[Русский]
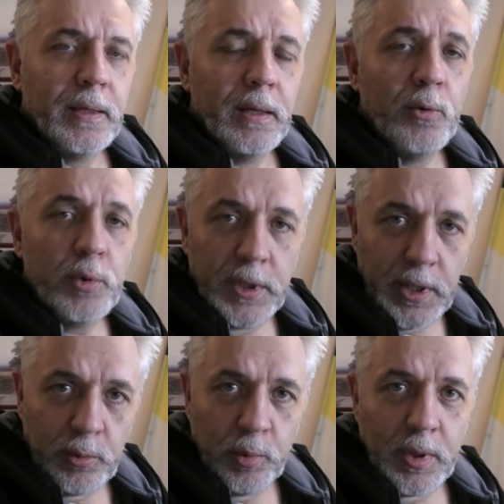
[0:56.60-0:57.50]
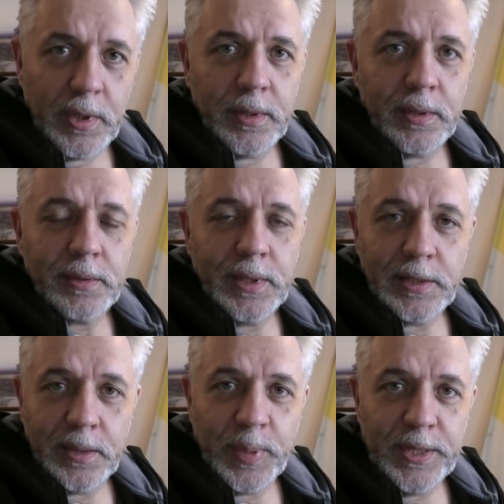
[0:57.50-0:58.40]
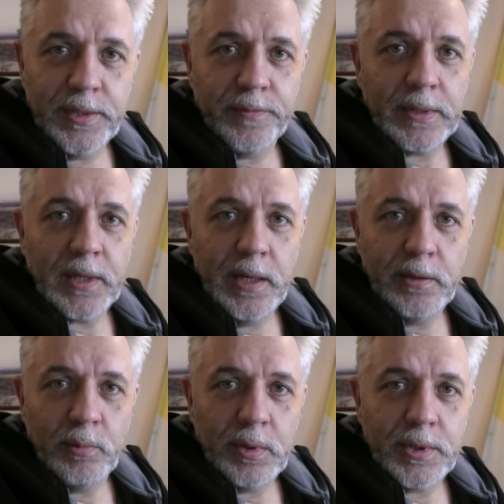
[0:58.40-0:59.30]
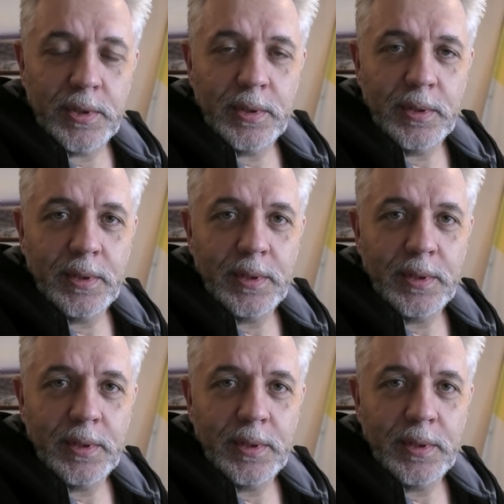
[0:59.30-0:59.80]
И люди, которые на этот призыв откликнулись,